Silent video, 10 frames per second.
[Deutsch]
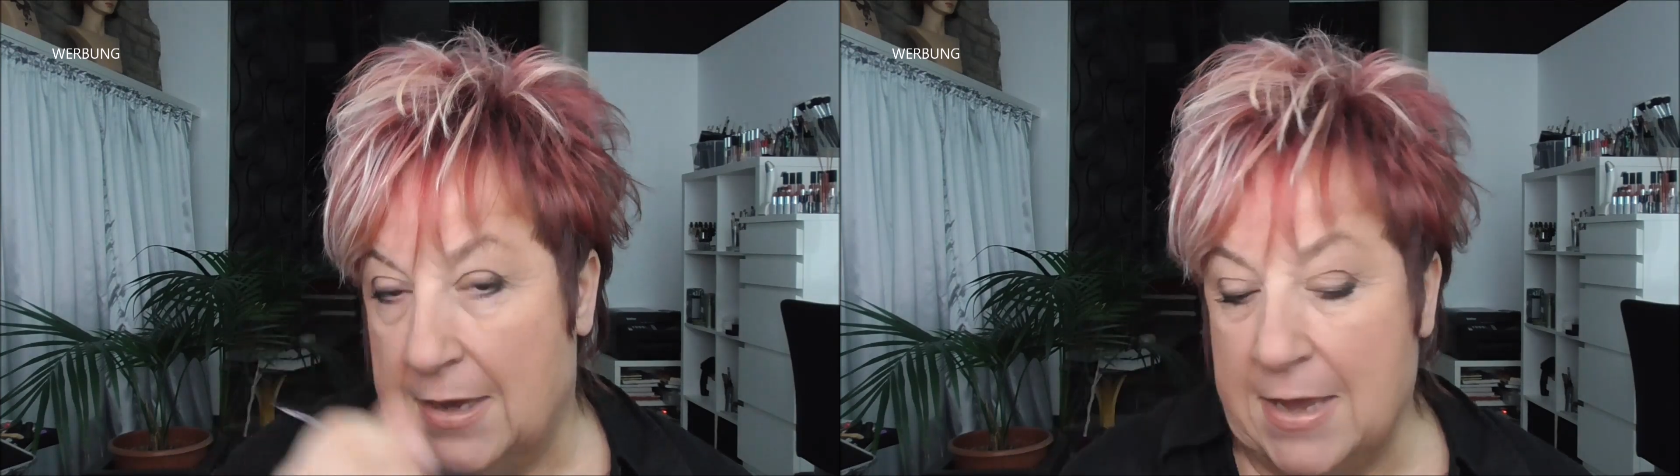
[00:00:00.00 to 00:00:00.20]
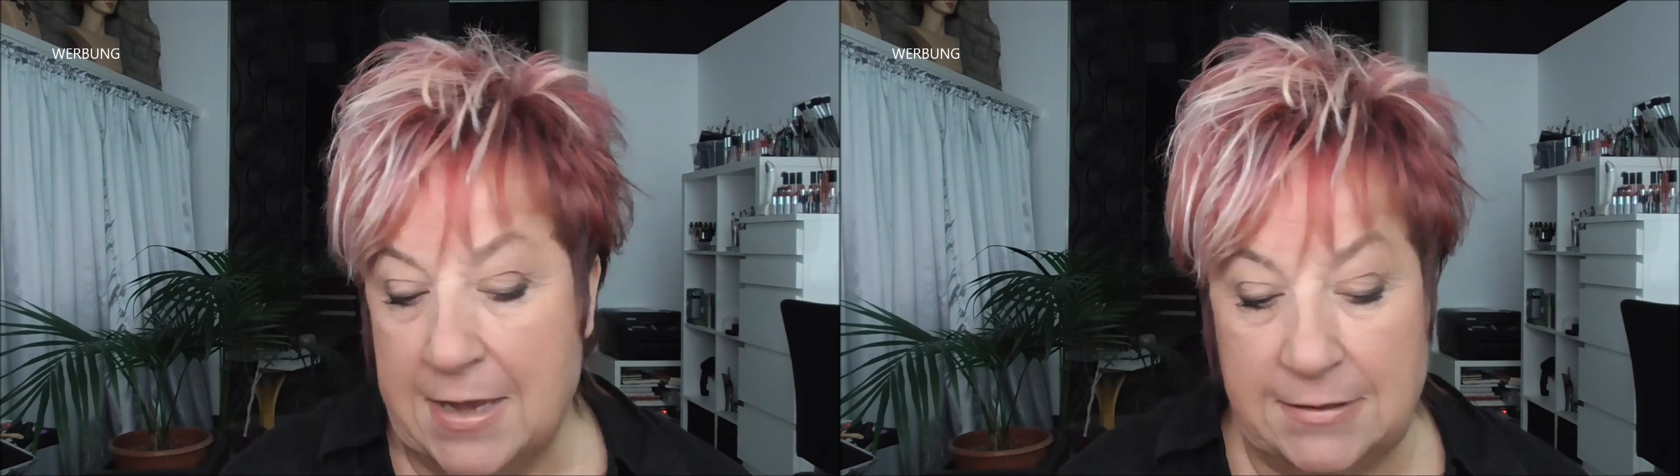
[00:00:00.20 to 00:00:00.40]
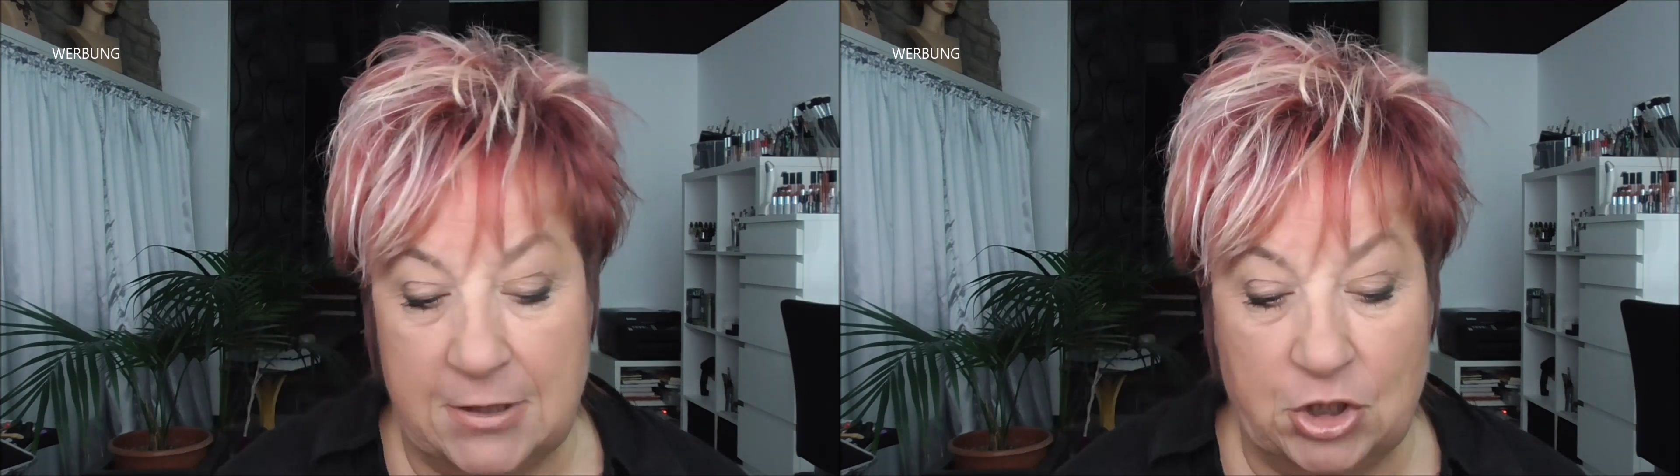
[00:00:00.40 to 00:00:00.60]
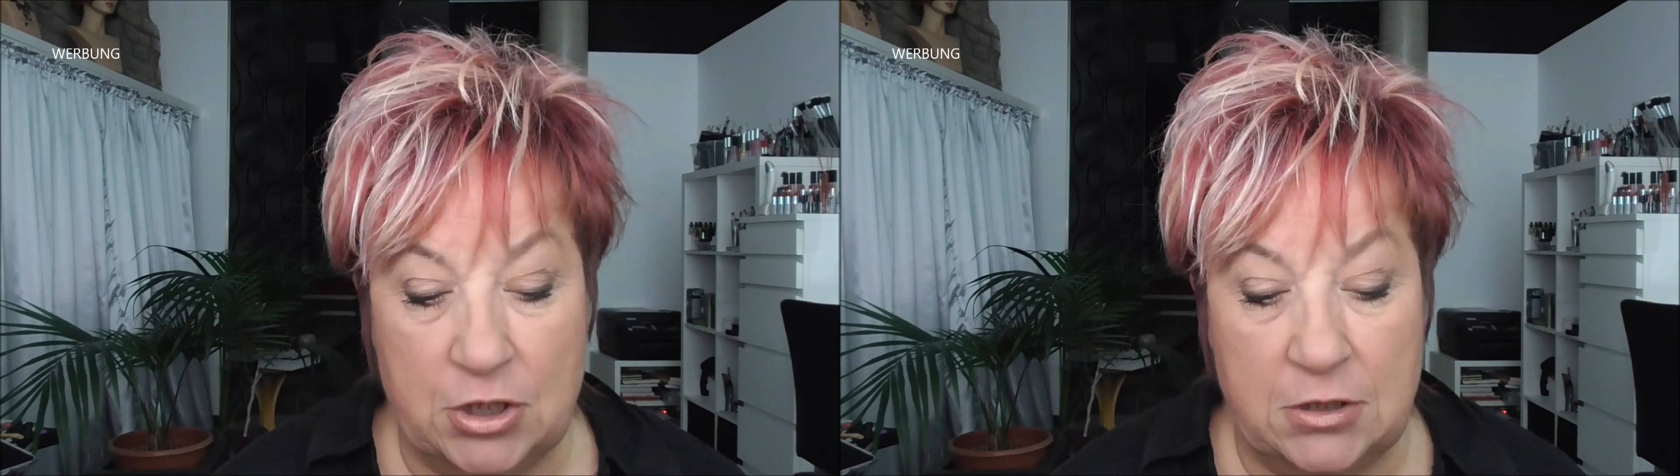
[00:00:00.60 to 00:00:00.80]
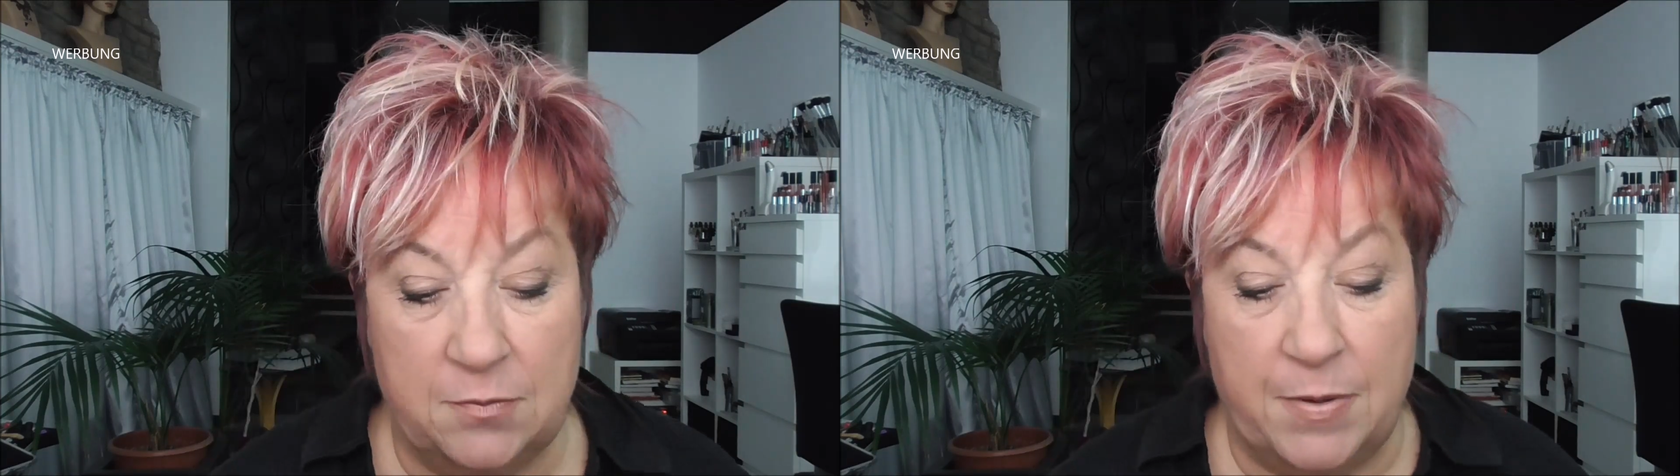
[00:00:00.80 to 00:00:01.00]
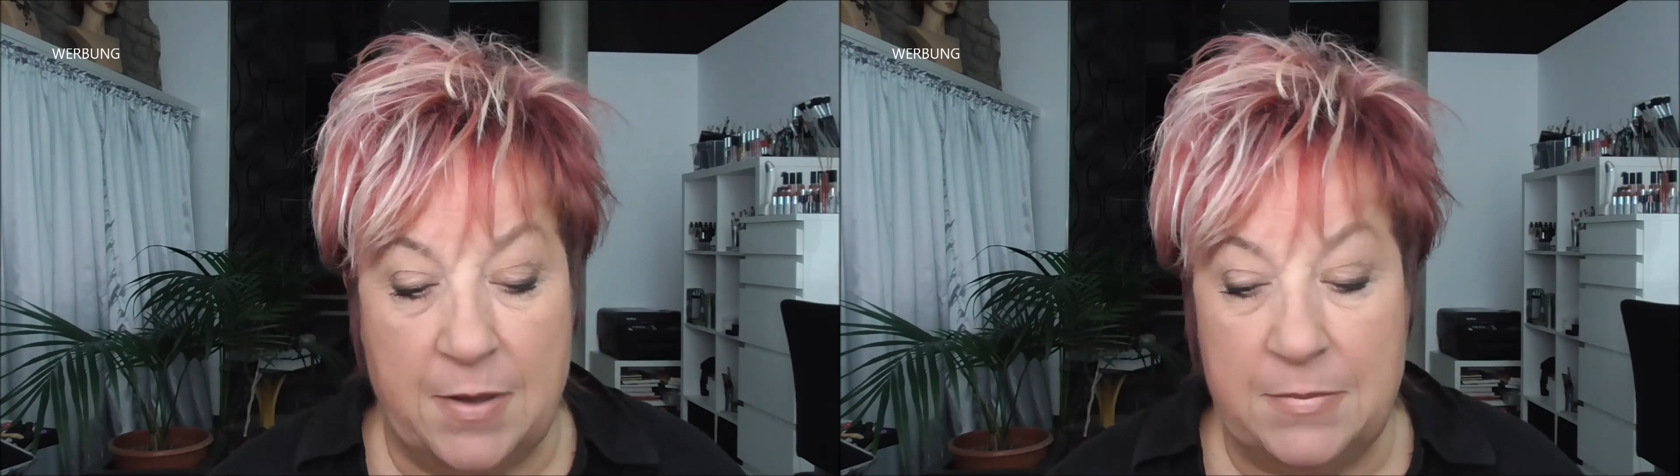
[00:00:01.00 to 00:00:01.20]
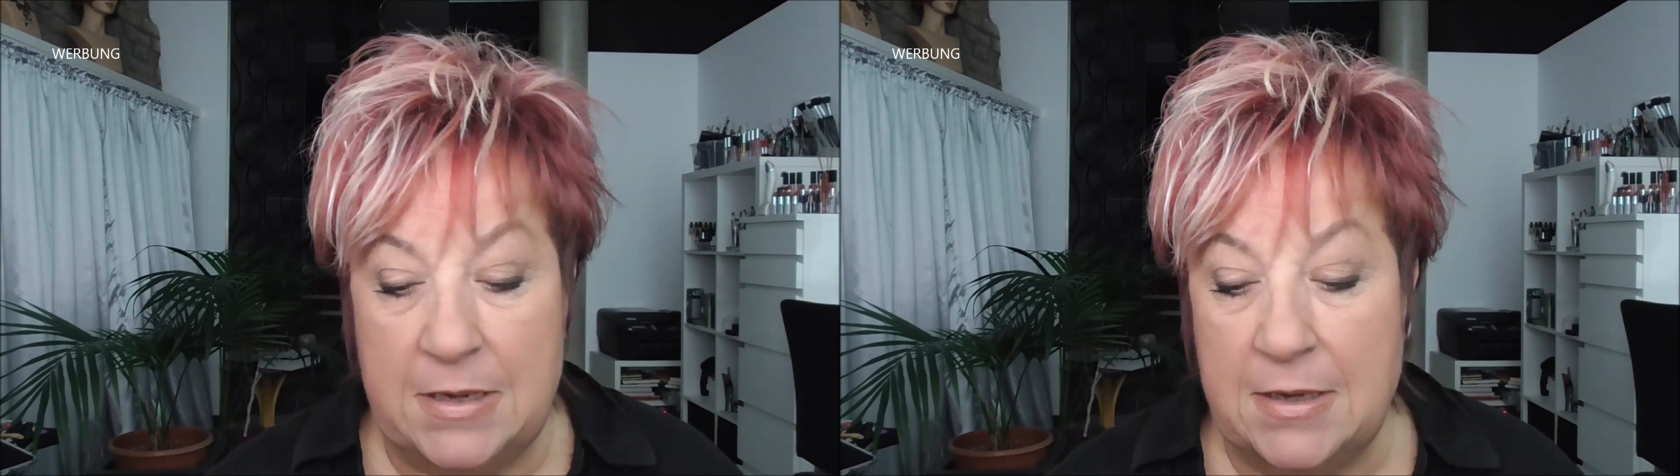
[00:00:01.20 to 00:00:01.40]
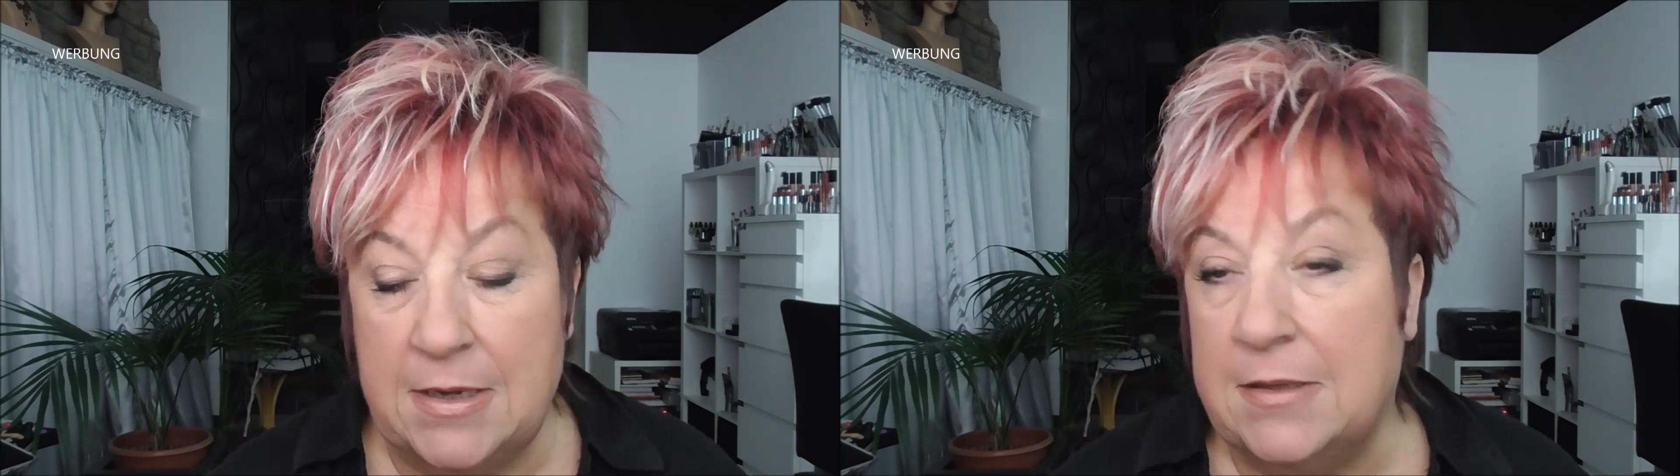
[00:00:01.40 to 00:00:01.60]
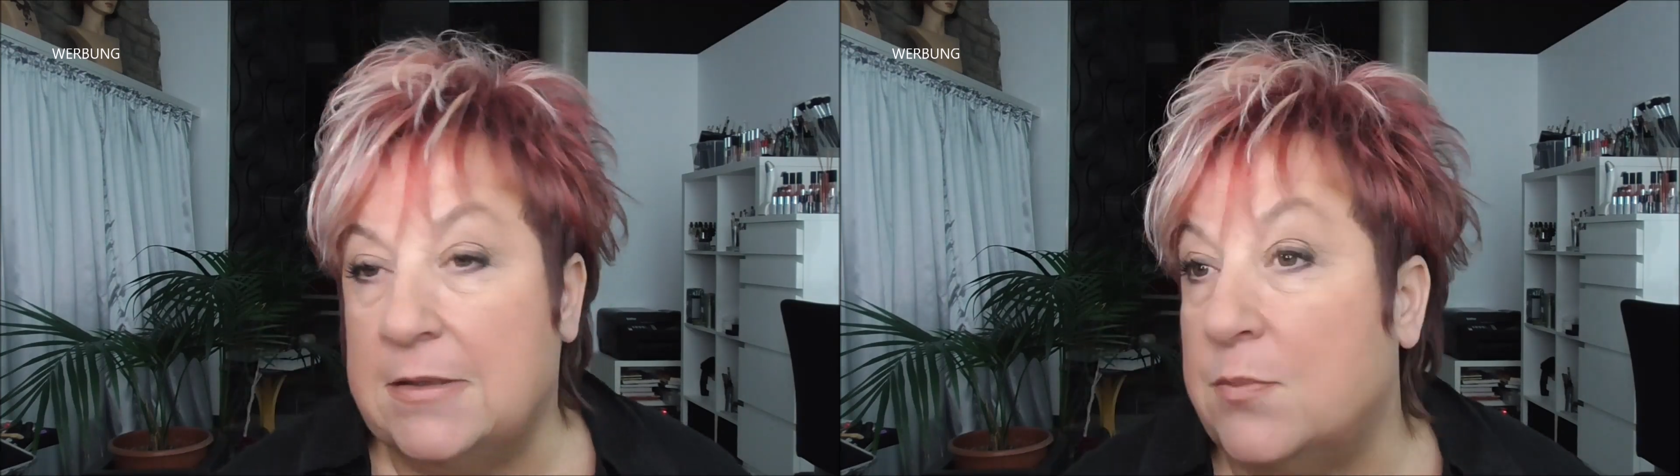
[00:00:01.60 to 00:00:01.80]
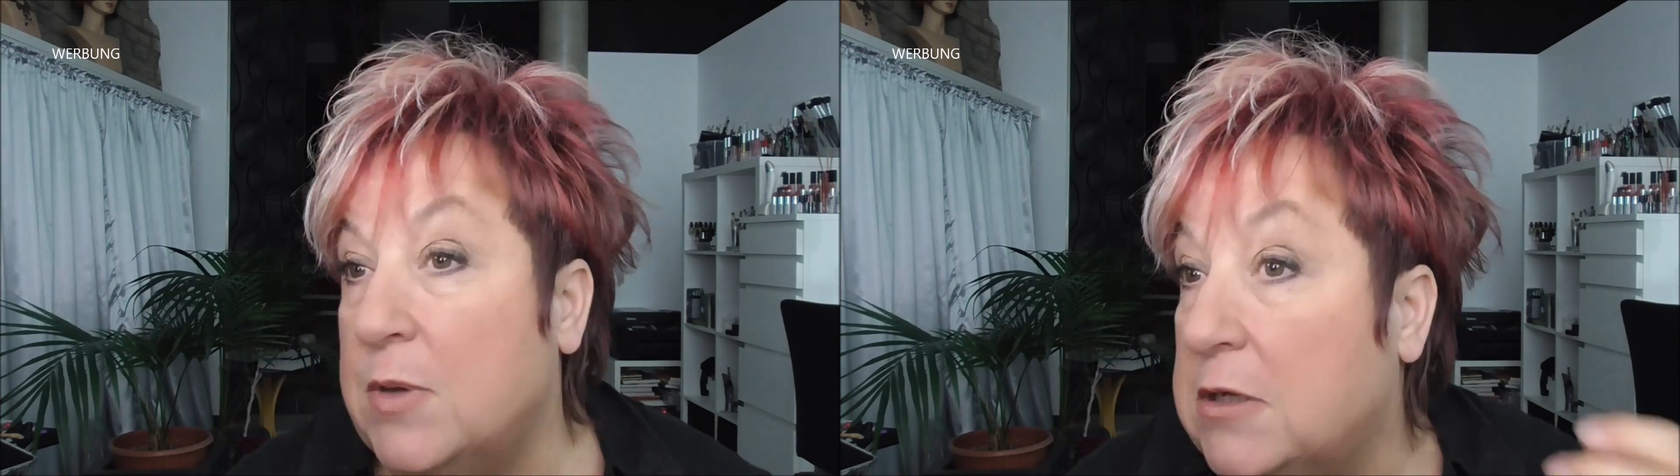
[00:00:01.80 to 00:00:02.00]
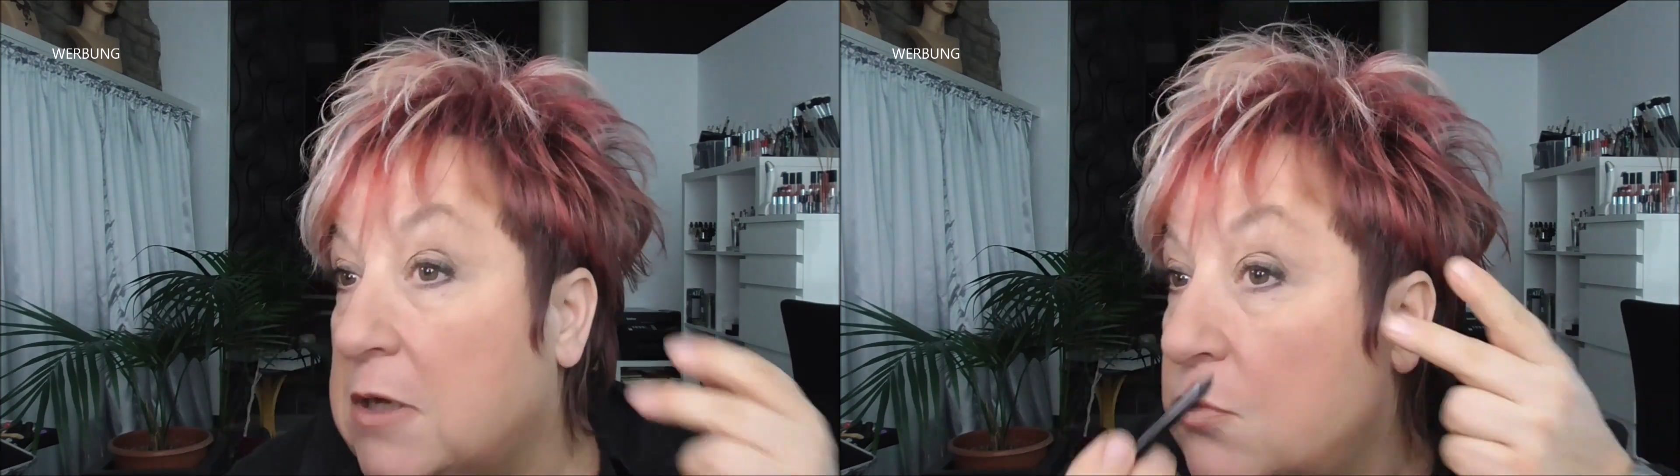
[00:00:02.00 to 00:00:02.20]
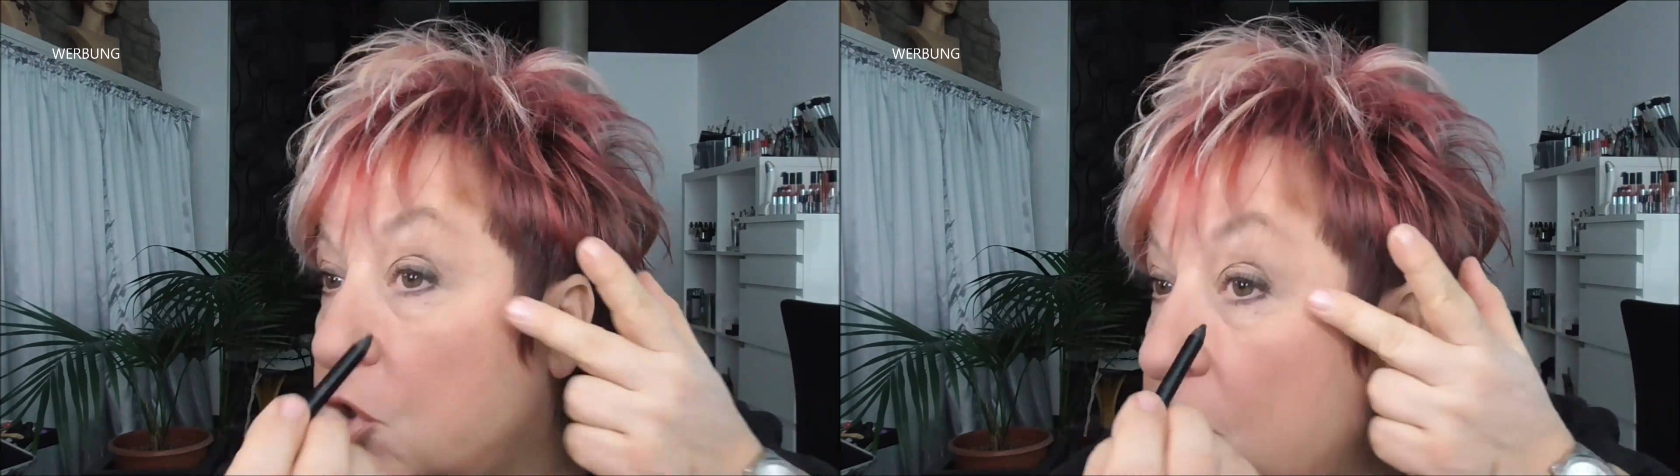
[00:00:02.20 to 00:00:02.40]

Erster Schritt bei mir jetzt mit dem